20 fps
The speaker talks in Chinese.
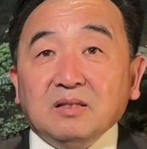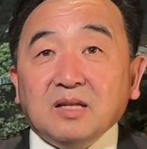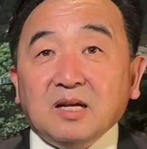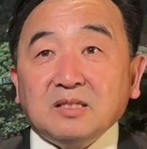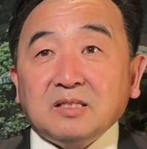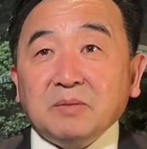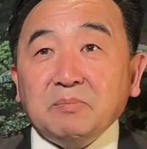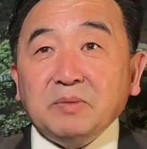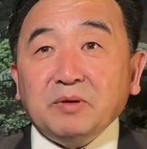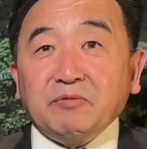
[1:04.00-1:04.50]
那
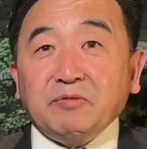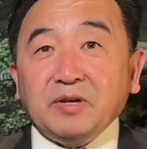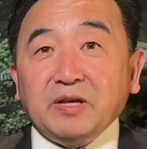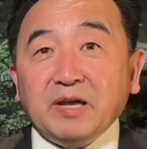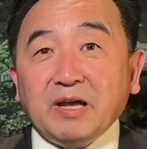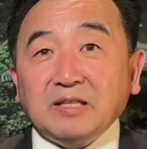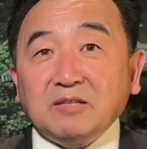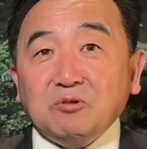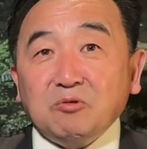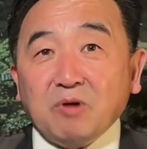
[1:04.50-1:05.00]
神秘肺
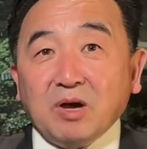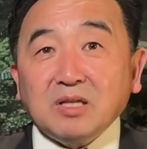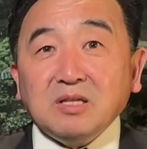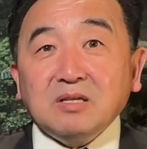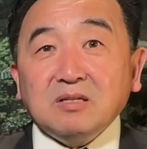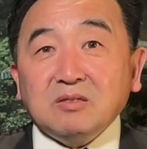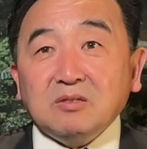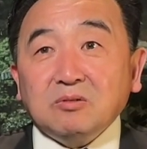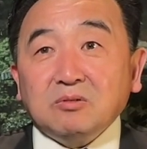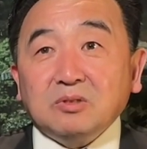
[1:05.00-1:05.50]
炎的原
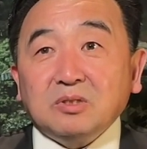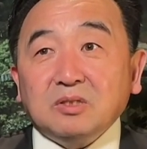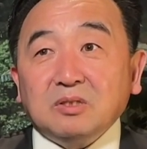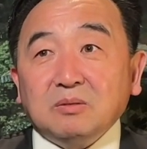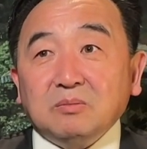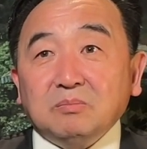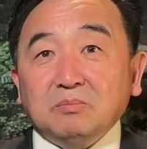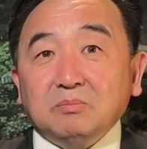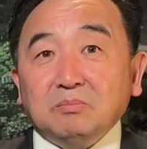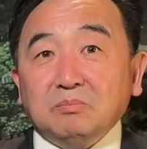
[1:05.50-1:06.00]
因就
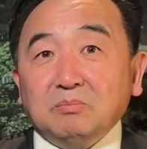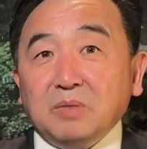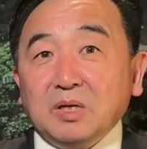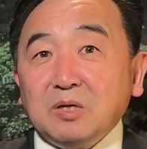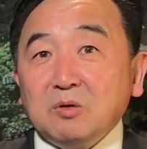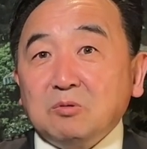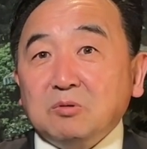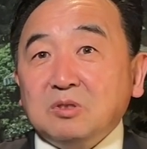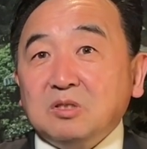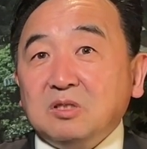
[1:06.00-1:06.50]
是没
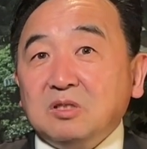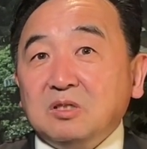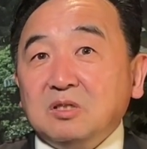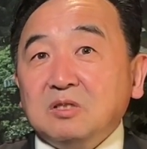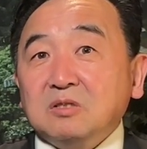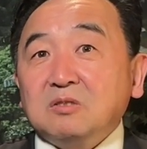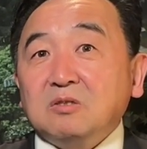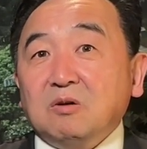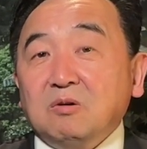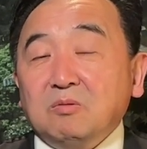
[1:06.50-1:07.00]
有
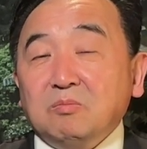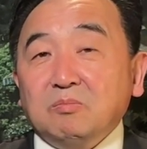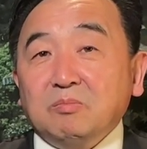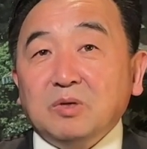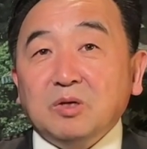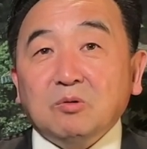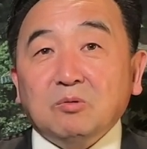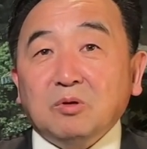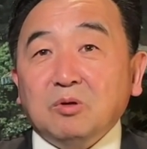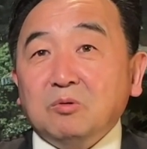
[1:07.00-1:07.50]
咳嗽，
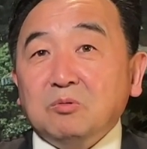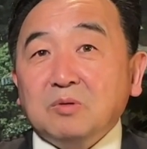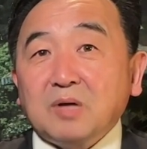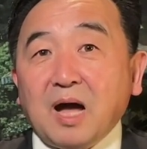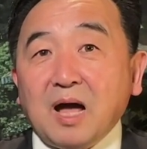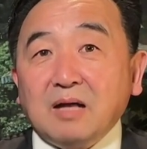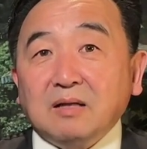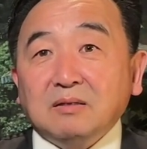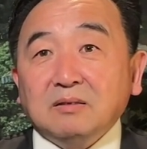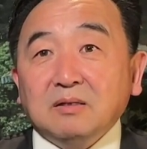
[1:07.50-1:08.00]
没有流
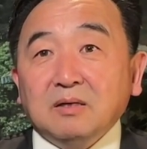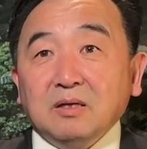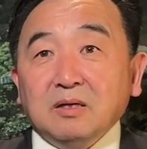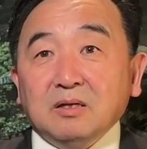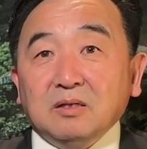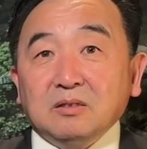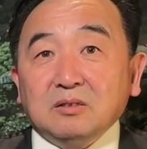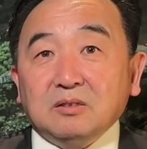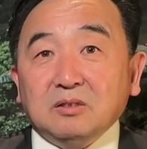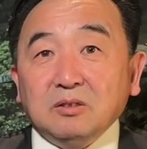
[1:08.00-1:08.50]
感，
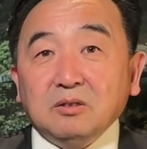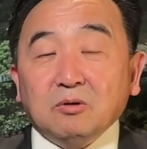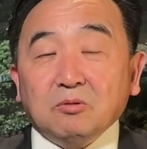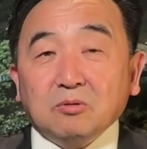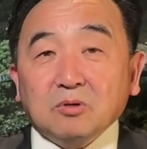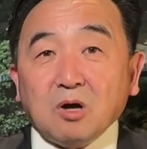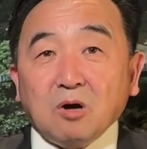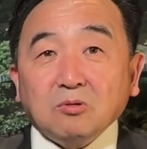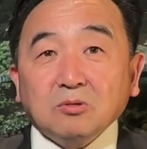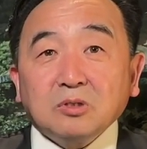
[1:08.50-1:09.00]
只有
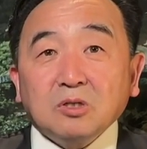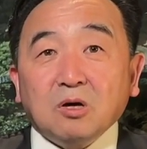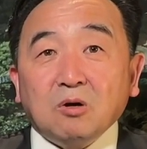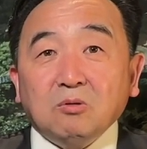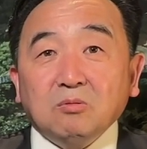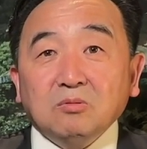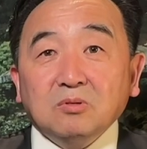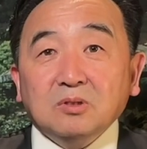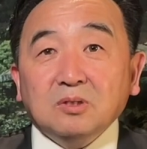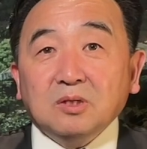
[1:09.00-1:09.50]
高
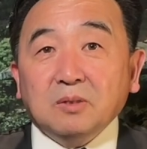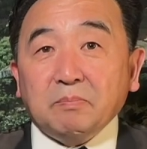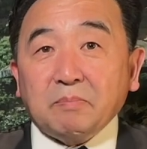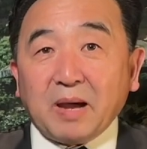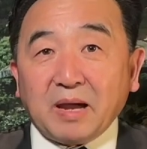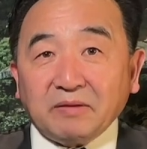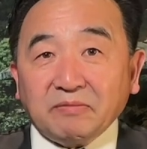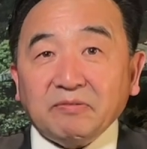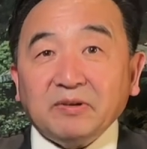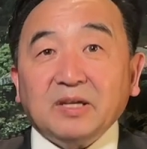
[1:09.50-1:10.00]
烧和
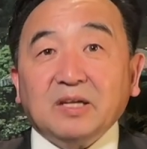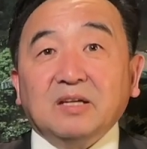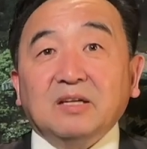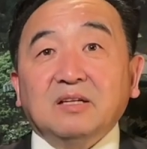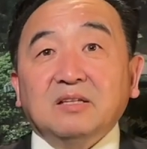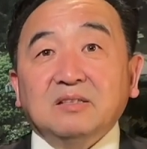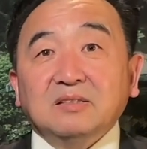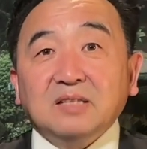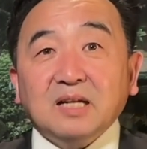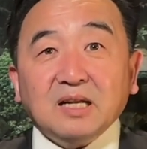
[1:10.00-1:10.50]
白肺。
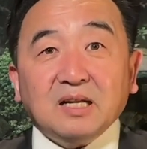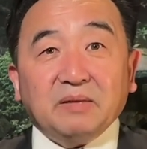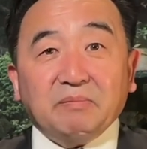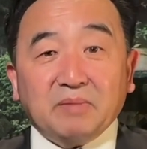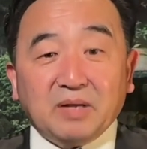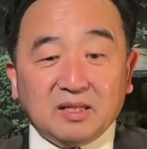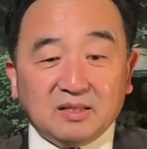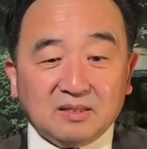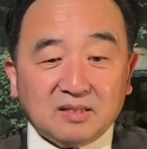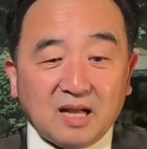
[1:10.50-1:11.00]
这里
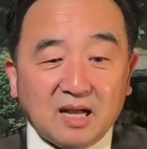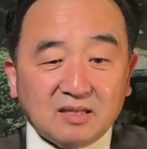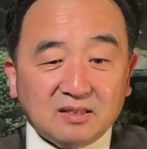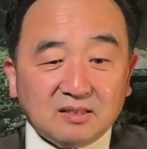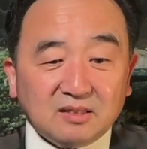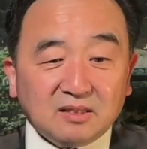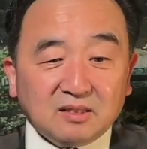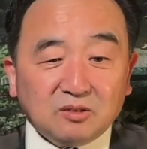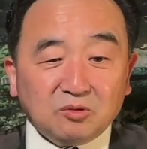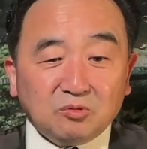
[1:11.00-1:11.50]
面他
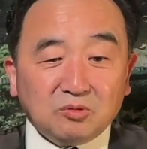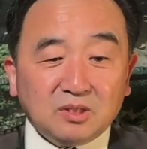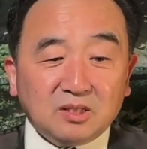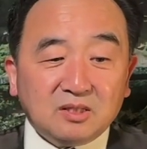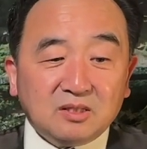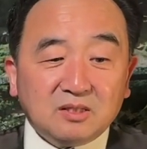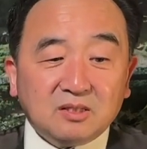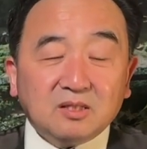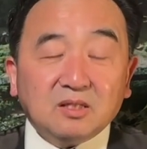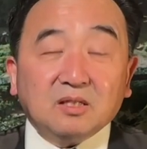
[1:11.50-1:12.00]
这个东西
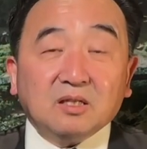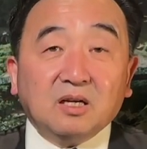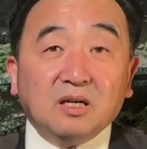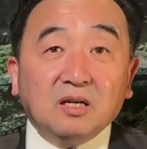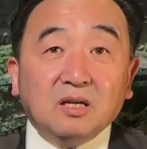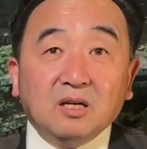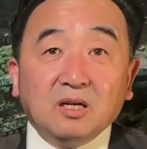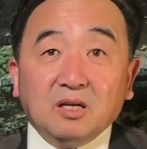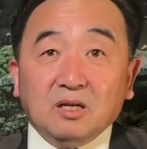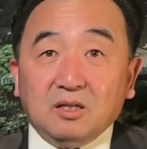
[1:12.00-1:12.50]
是这个，
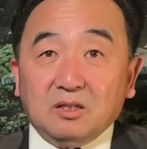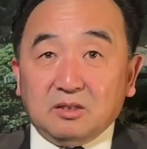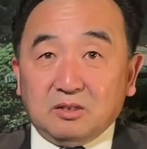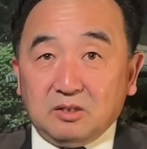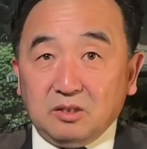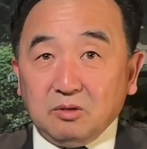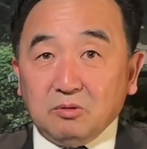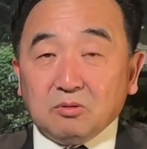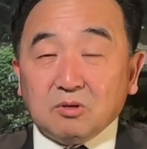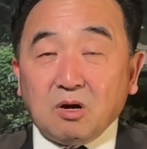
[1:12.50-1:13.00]

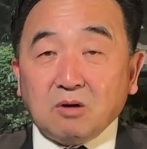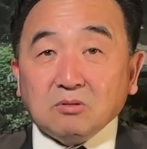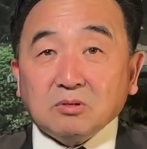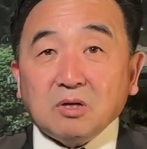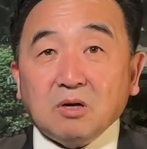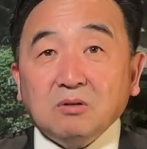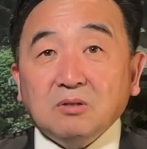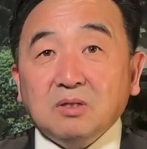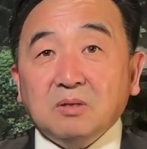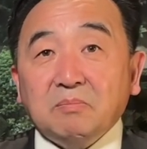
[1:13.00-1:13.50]
只有高
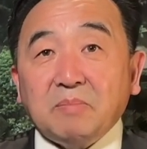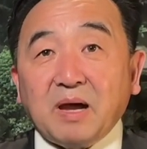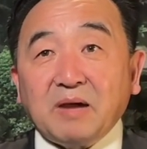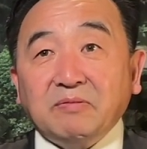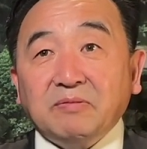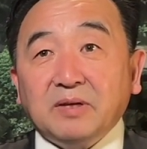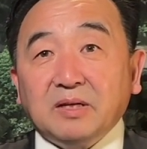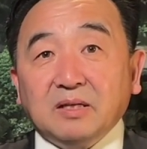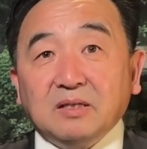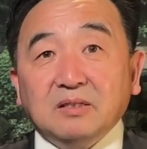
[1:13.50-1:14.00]
烧和白
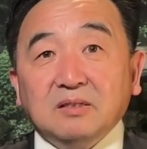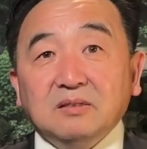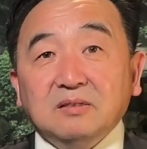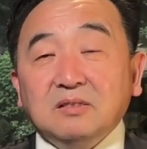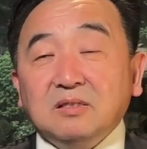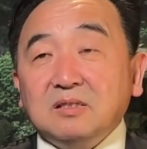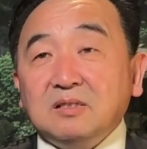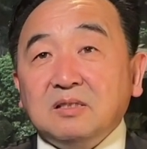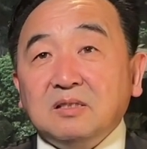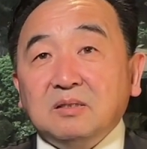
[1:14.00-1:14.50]
肺，
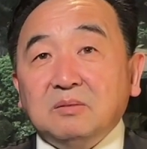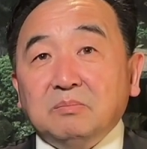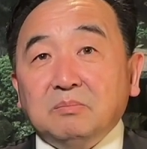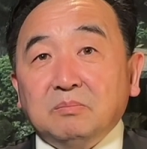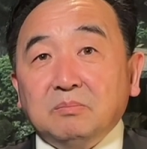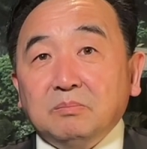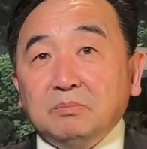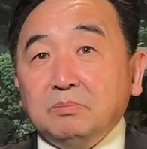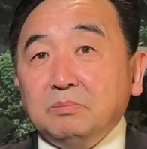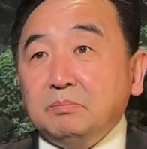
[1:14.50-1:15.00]
这是
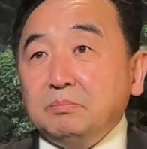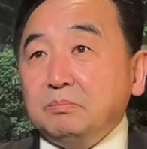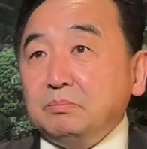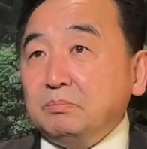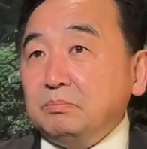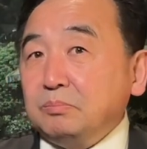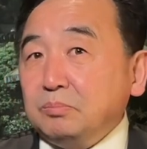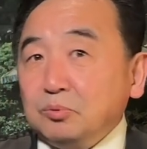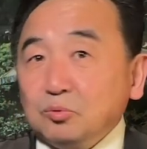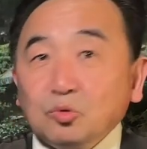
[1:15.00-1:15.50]

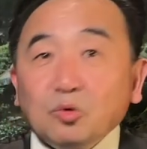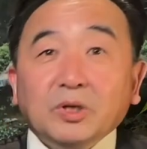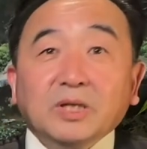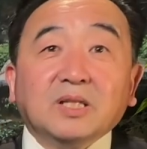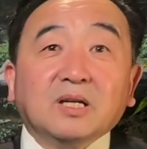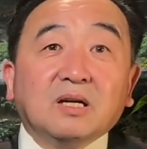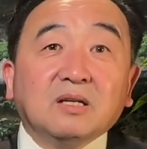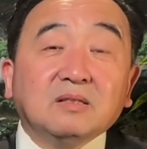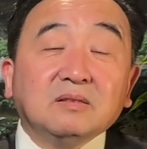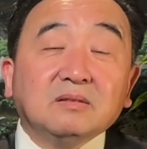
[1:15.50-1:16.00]
不对的，